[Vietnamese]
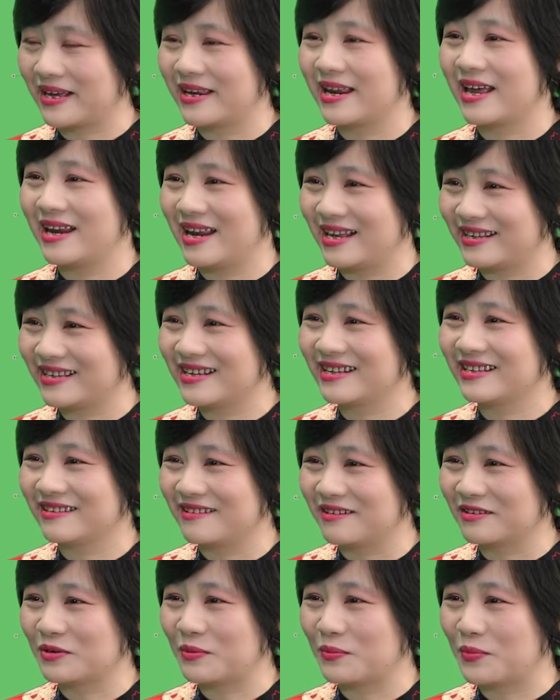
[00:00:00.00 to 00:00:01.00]
thế nên là dinh
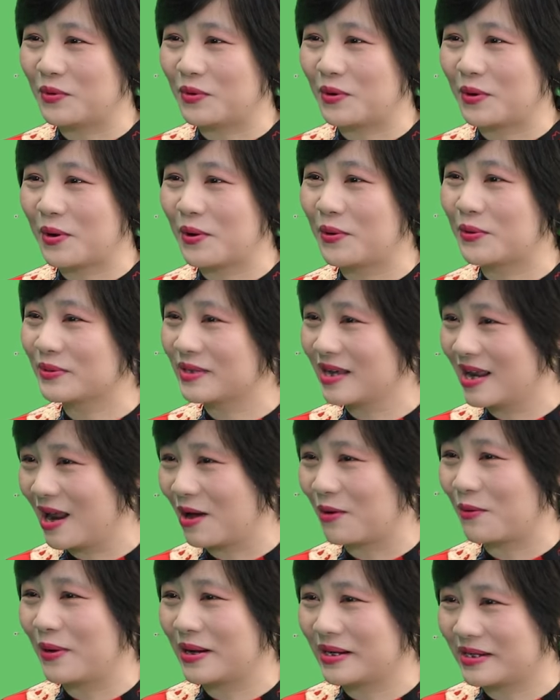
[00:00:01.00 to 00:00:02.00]
dưỡng trong một lễ hội rất
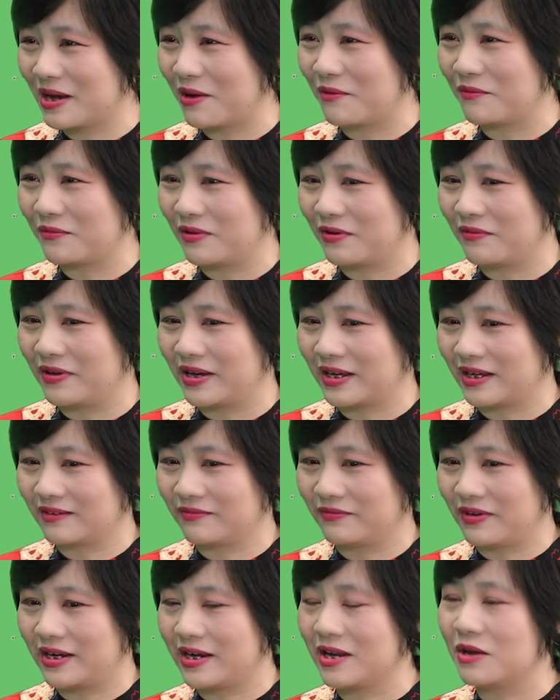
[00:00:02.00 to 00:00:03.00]
là quan trọng và phải dạ
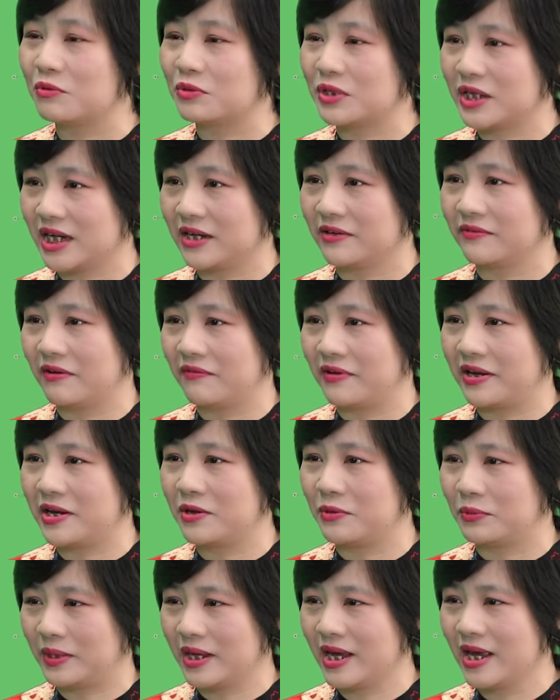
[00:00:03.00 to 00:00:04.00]
phải điều chỉnh và phải
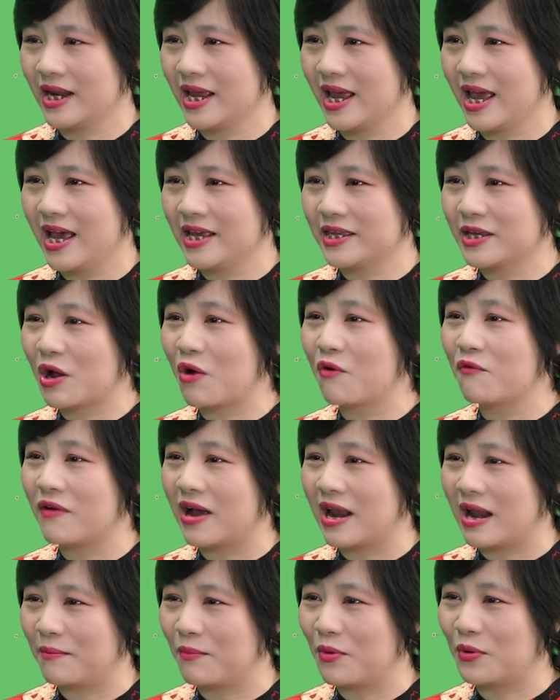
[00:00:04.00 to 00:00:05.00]
điều tiết nhưng Đã. Dạ. không
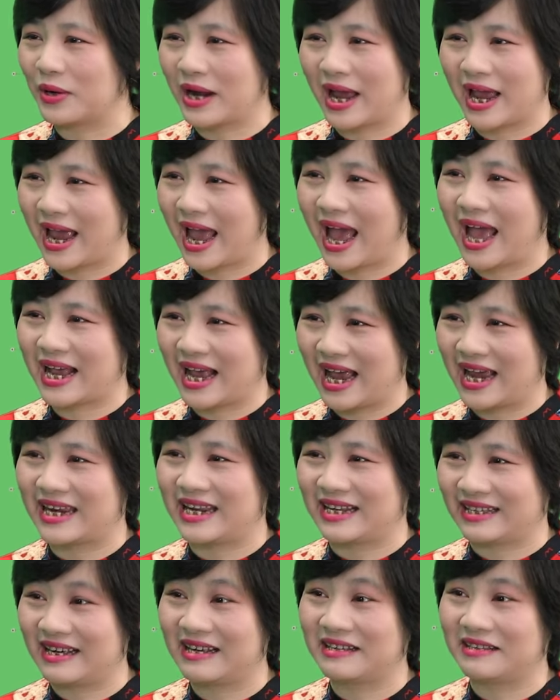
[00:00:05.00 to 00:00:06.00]
phải là một ngày hai ngày
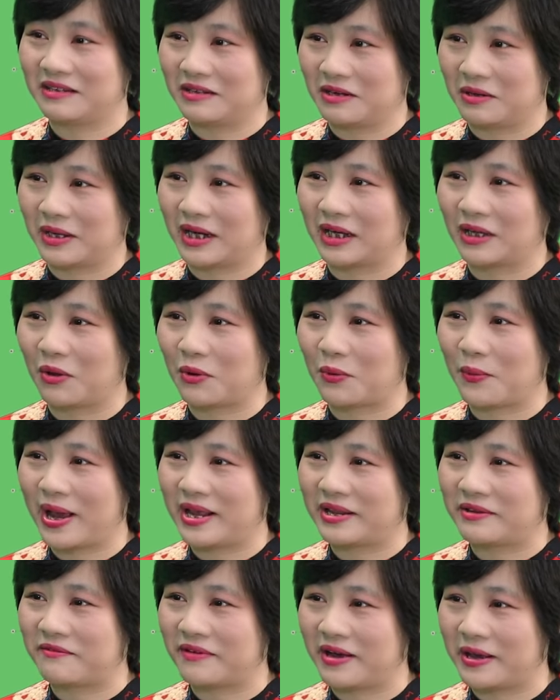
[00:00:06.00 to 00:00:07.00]
để xây dựng được cái thói
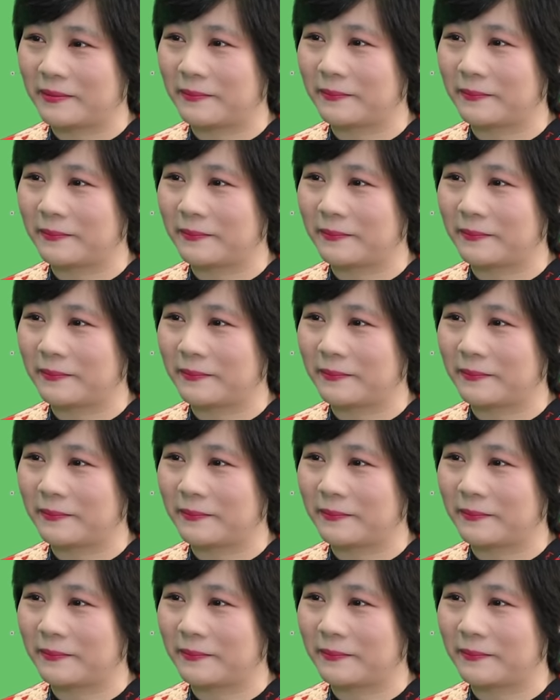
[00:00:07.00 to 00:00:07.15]
quen như vậy